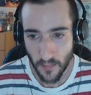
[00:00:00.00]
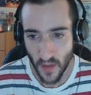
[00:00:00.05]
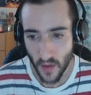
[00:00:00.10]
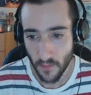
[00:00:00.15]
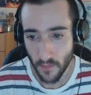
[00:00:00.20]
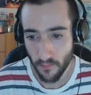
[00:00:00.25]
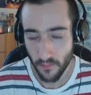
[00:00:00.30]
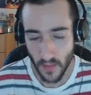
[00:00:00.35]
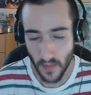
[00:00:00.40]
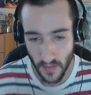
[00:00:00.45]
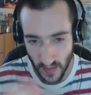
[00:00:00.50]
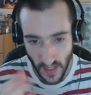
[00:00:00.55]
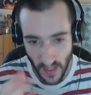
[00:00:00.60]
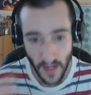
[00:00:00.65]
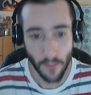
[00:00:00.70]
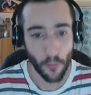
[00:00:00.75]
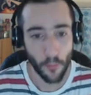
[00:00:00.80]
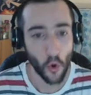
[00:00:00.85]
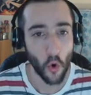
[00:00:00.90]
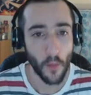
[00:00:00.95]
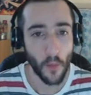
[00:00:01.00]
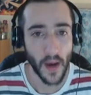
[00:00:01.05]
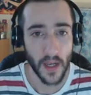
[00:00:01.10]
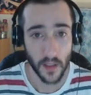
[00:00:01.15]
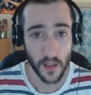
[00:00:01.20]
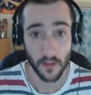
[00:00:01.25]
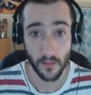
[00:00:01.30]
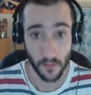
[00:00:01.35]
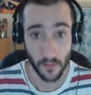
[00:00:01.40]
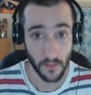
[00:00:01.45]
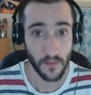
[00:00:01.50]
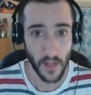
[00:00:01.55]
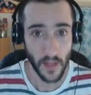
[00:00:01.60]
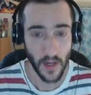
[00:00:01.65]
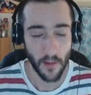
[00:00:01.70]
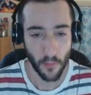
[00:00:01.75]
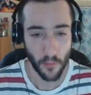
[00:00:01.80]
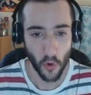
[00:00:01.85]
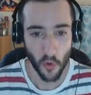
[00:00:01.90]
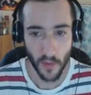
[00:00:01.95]
De... Tiene plumas,
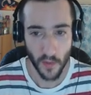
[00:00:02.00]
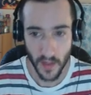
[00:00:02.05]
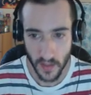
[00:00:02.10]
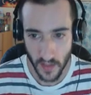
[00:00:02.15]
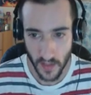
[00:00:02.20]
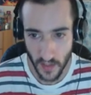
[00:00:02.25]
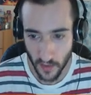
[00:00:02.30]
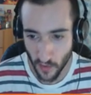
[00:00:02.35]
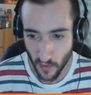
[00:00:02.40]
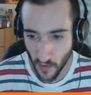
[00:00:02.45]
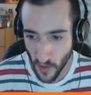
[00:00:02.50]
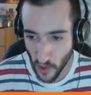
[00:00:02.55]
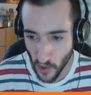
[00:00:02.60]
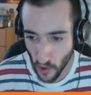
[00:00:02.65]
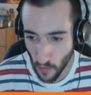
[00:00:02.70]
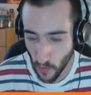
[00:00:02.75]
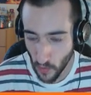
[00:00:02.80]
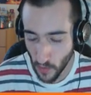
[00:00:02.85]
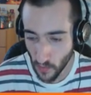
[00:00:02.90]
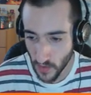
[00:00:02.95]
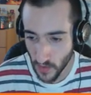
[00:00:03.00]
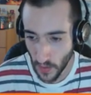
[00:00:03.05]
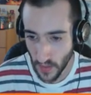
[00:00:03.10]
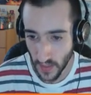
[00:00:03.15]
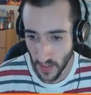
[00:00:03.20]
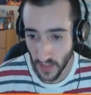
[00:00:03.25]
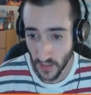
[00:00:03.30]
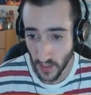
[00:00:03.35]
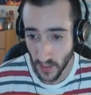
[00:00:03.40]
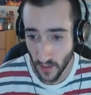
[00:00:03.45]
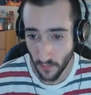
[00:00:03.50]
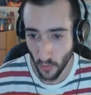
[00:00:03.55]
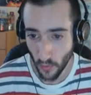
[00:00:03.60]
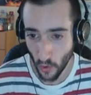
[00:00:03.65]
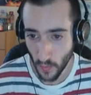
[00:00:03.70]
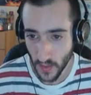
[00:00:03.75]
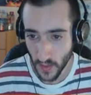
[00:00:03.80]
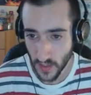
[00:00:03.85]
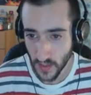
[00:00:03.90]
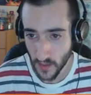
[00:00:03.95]
tiene plumas, eso, eso lo podemos decir, que tiene
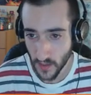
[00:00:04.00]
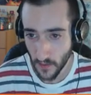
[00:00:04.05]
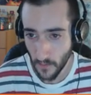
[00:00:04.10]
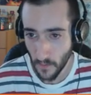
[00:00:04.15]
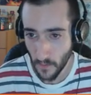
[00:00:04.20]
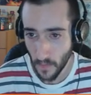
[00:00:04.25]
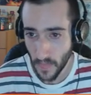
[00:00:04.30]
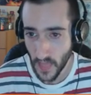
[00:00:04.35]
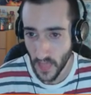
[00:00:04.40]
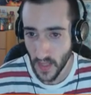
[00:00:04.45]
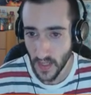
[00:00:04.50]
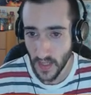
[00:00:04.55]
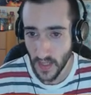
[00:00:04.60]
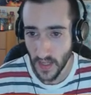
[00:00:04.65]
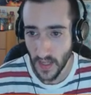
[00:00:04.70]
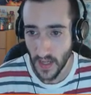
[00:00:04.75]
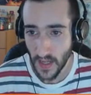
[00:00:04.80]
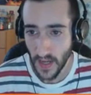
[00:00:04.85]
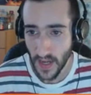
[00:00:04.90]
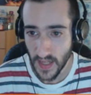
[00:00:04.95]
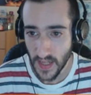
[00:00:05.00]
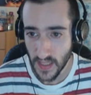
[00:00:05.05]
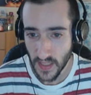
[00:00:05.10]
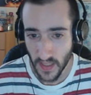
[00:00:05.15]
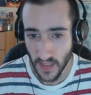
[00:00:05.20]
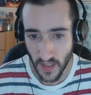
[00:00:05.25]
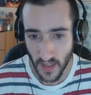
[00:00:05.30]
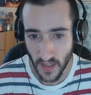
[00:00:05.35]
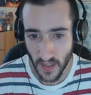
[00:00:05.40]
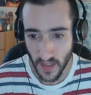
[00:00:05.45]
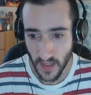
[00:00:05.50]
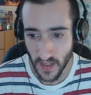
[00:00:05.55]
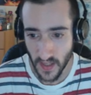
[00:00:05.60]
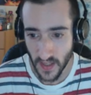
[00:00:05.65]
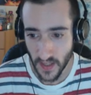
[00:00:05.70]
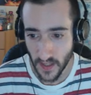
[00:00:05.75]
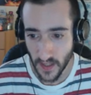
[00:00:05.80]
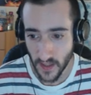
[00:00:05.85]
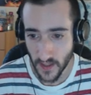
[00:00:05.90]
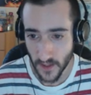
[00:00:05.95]
plumas. Así
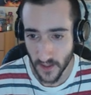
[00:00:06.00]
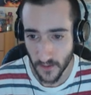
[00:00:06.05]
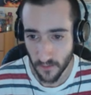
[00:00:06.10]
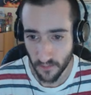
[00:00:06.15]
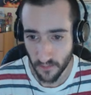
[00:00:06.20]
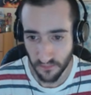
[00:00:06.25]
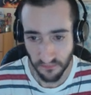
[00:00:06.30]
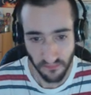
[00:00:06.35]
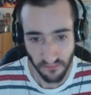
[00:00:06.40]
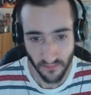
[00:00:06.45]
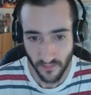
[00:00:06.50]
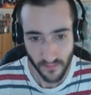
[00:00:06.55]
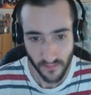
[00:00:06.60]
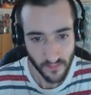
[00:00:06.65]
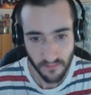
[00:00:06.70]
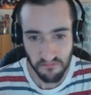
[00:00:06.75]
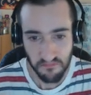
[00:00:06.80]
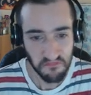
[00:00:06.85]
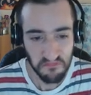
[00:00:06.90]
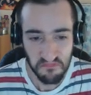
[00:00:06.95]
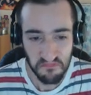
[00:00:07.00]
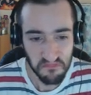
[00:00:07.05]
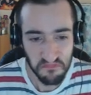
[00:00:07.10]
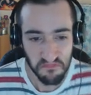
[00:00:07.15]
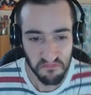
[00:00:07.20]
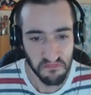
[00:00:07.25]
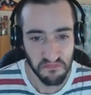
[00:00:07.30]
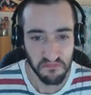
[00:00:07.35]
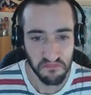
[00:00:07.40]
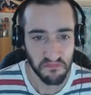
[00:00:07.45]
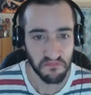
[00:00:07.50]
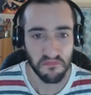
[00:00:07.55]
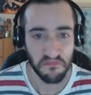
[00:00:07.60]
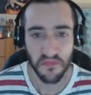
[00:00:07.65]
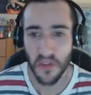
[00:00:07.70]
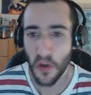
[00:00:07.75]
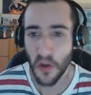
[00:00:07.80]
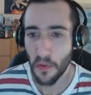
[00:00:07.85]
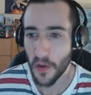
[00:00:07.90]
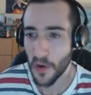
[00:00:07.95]
que
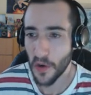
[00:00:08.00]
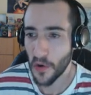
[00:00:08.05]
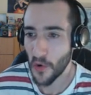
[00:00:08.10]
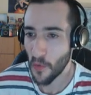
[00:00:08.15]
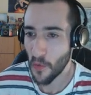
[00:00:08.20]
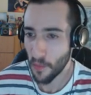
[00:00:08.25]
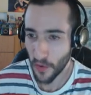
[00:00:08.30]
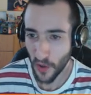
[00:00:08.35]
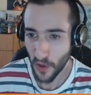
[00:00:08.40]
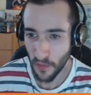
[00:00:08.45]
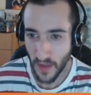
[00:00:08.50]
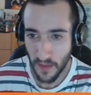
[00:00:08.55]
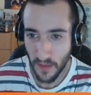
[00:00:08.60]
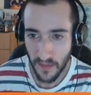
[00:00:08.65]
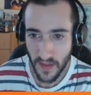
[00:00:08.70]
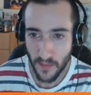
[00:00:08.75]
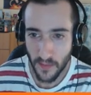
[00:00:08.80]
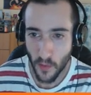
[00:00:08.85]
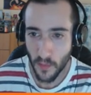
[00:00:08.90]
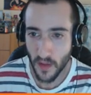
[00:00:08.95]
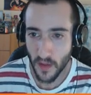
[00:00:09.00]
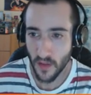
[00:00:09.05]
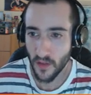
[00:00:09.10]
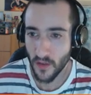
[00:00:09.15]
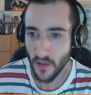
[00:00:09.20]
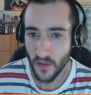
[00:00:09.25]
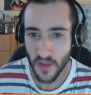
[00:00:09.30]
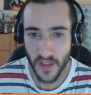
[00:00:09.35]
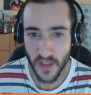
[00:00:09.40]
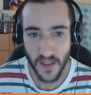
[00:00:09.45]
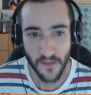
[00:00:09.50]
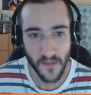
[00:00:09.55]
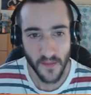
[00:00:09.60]
no veo ningún problema de momento, no sé.